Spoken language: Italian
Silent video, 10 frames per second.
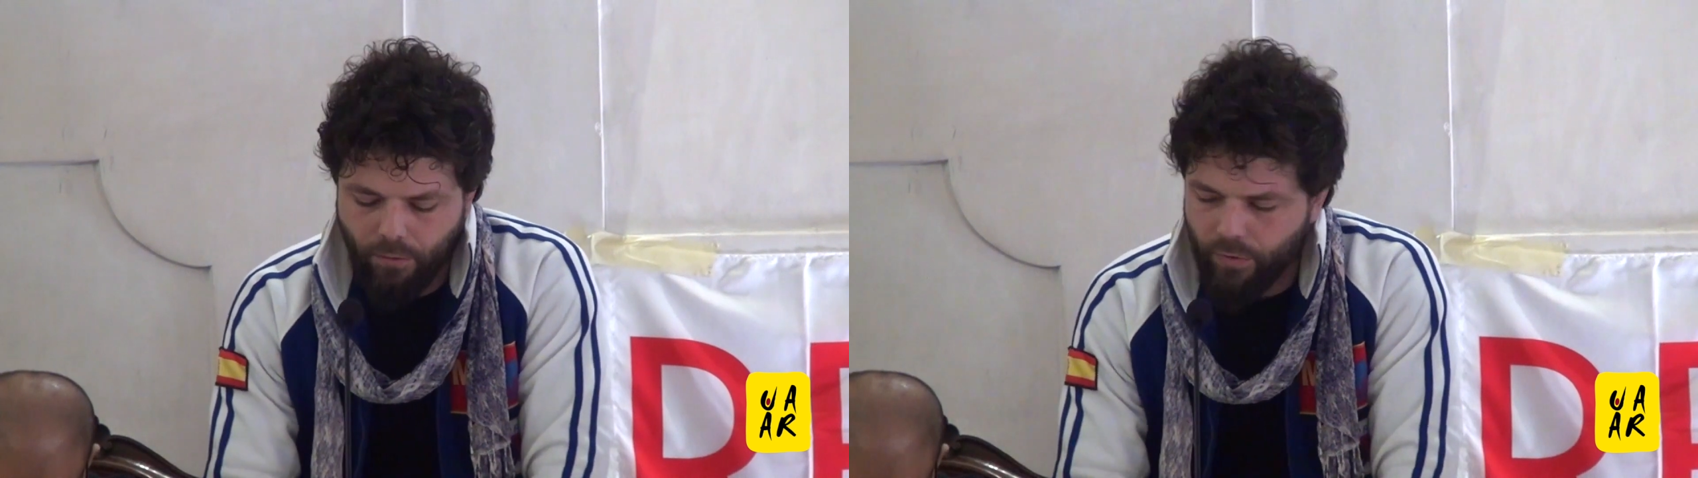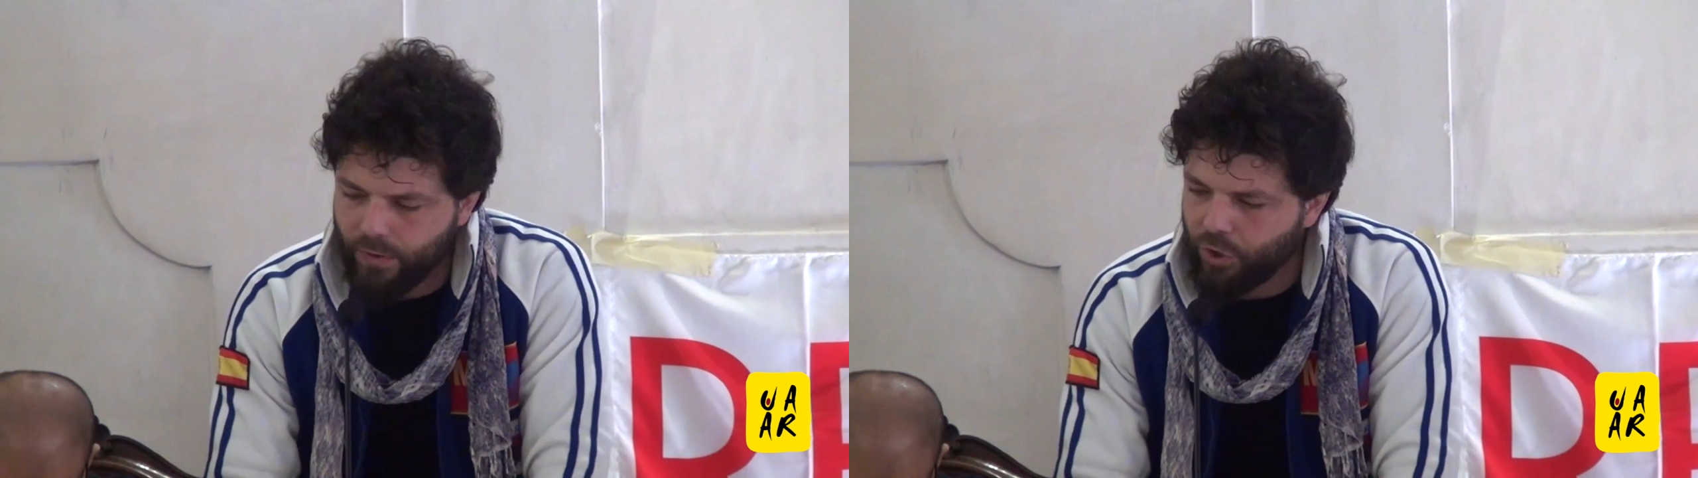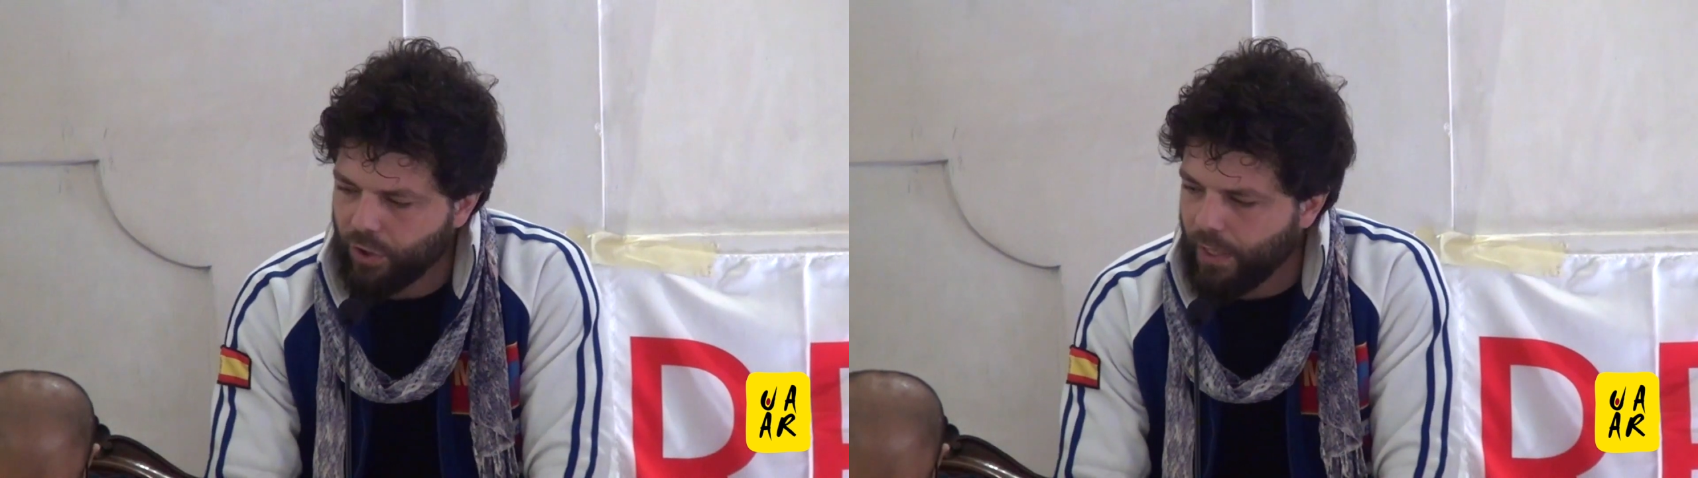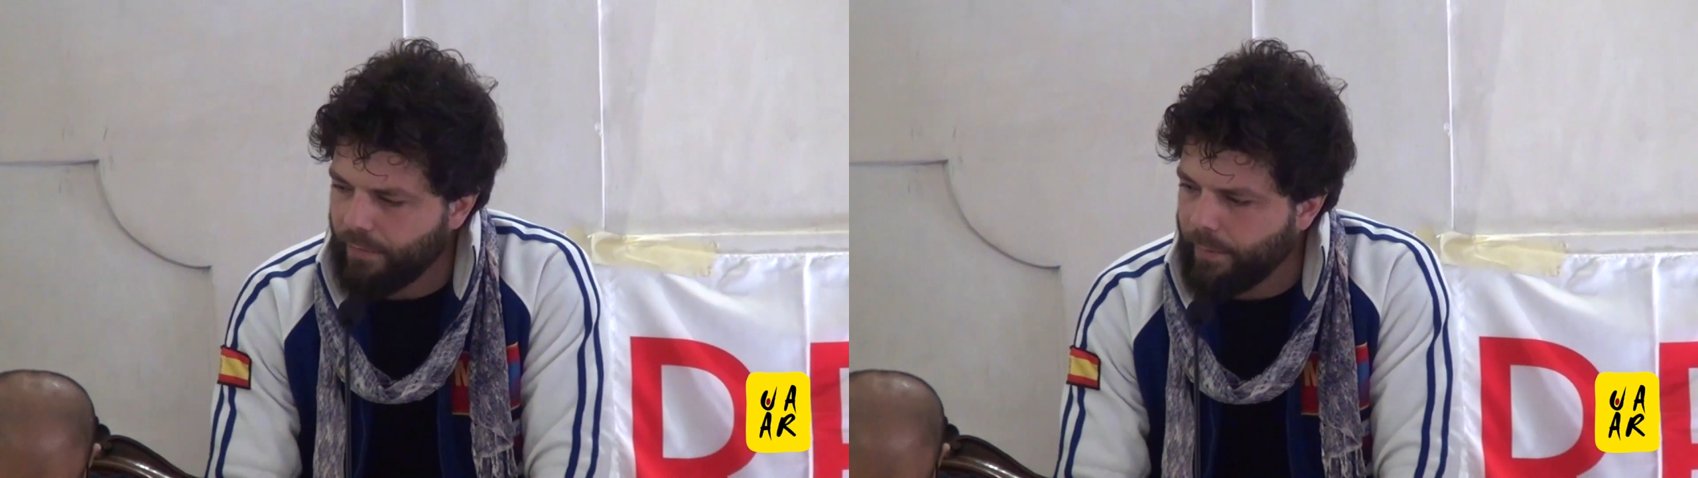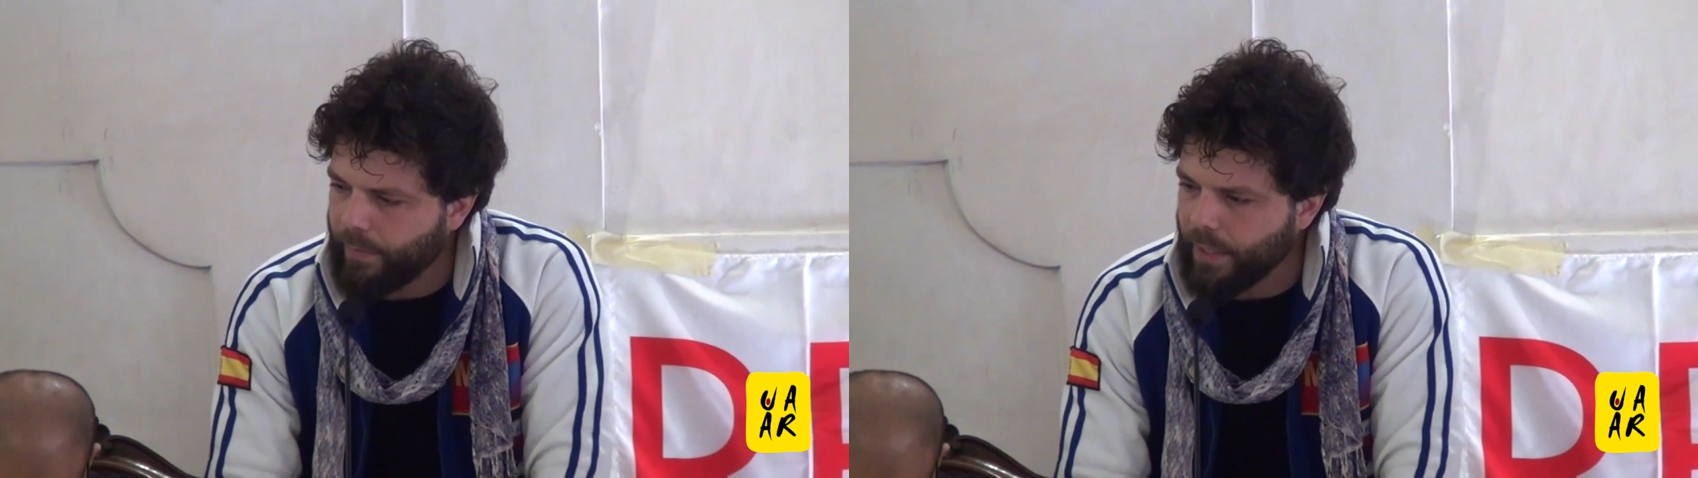di cui si
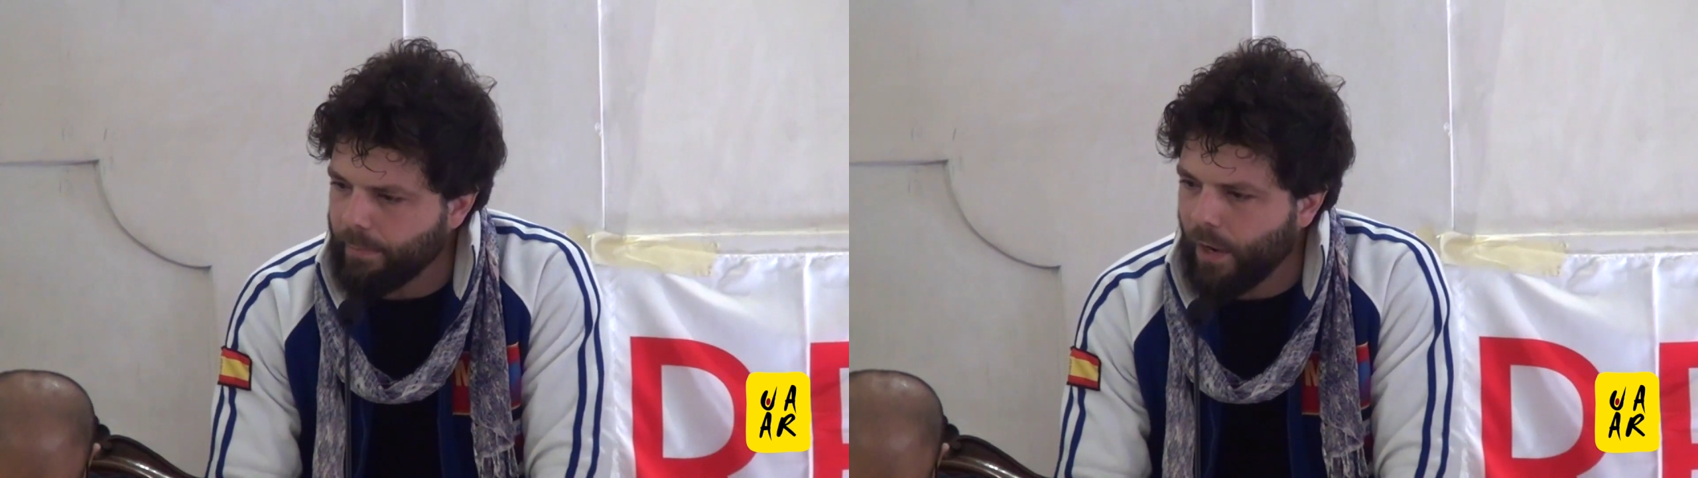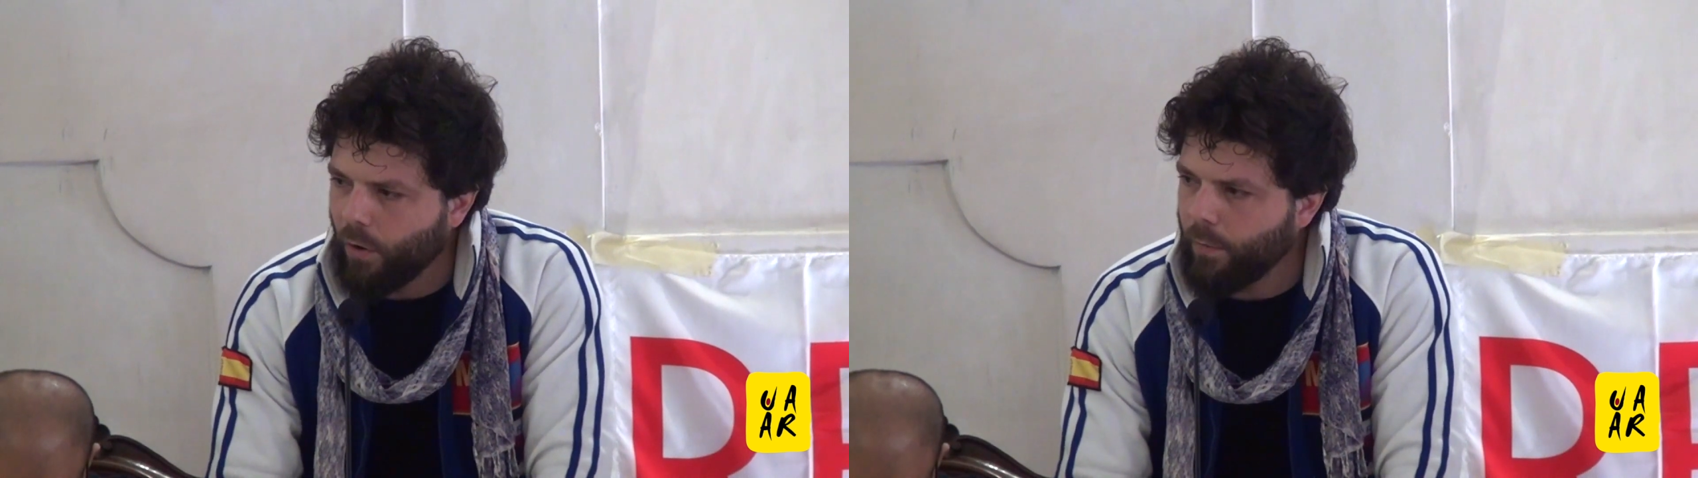citava prima,